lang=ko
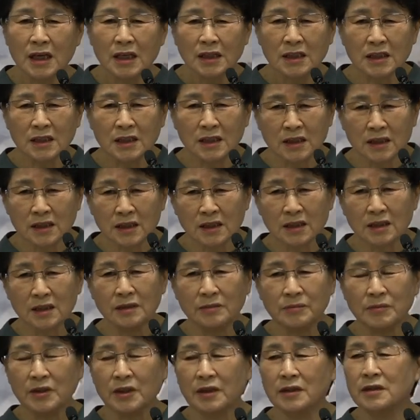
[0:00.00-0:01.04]

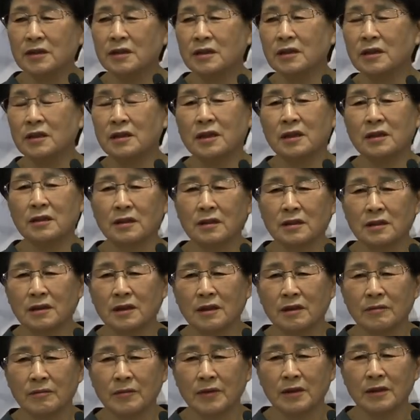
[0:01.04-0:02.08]
지금 결정이 되는 거다
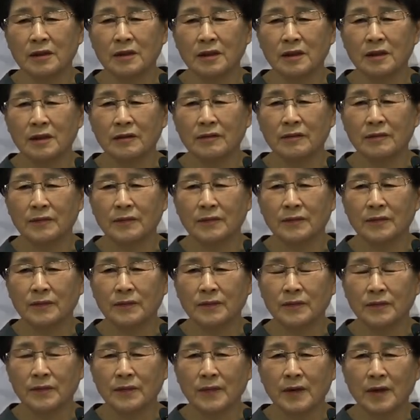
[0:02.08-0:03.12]
이 말이에요.
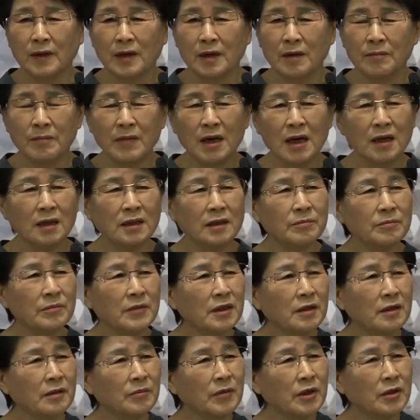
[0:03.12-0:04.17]
많은
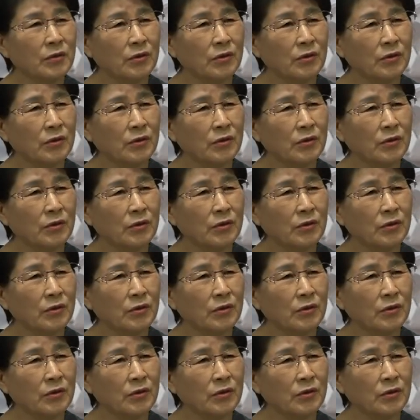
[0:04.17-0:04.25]
믿음의